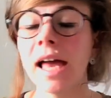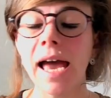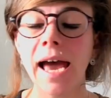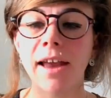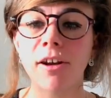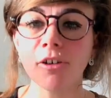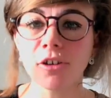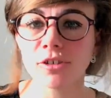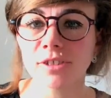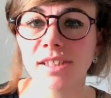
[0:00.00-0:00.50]

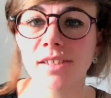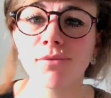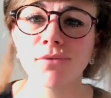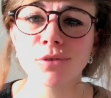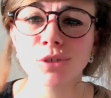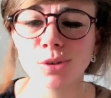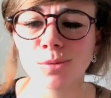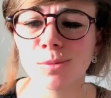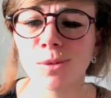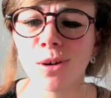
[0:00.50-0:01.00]
alors que c'est le
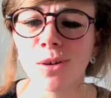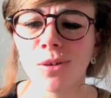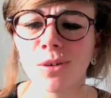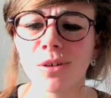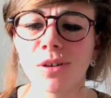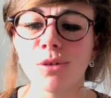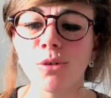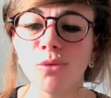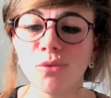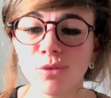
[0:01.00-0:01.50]
fonctionnement
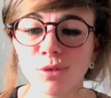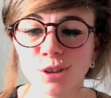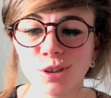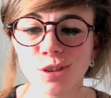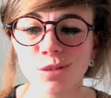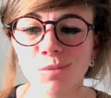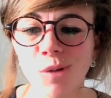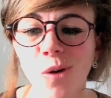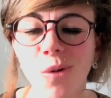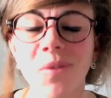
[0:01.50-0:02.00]
le
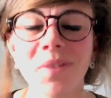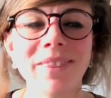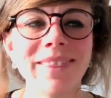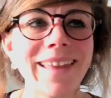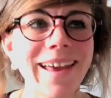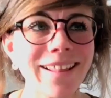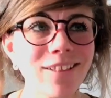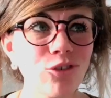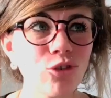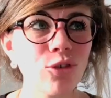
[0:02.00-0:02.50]
fonctionnement
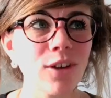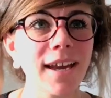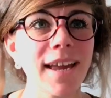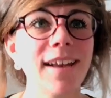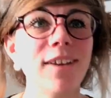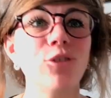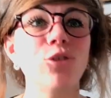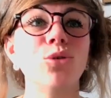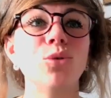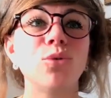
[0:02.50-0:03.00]

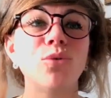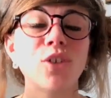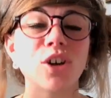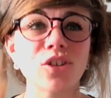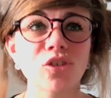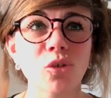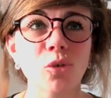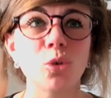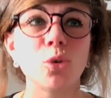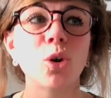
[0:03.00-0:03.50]
naturel de
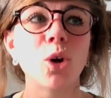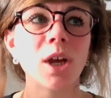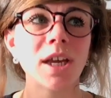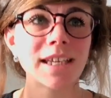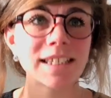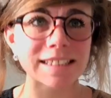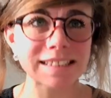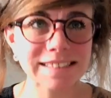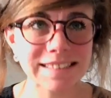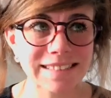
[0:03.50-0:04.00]
votre
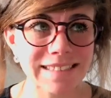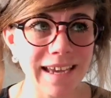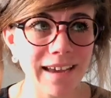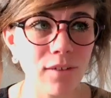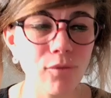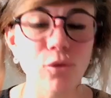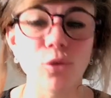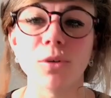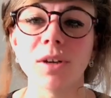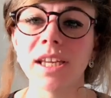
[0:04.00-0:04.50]

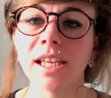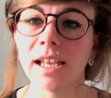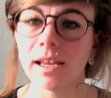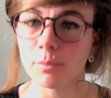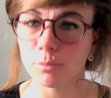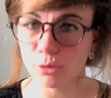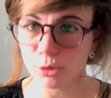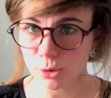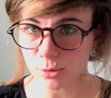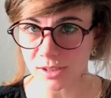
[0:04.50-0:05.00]
cerveau il a
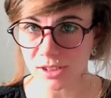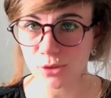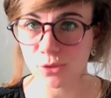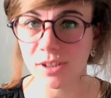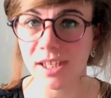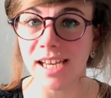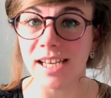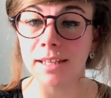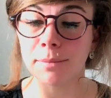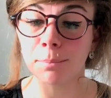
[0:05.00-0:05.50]
besoin de
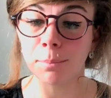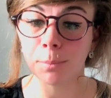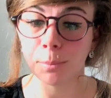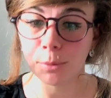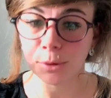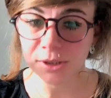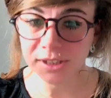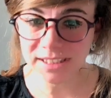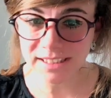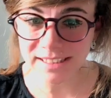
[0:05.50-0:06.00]
y aller
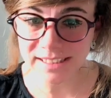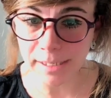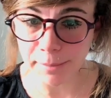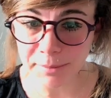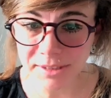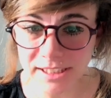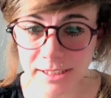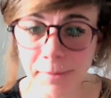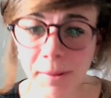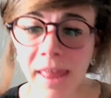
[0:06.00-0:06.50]
petit à
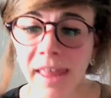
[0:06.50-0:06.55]
petit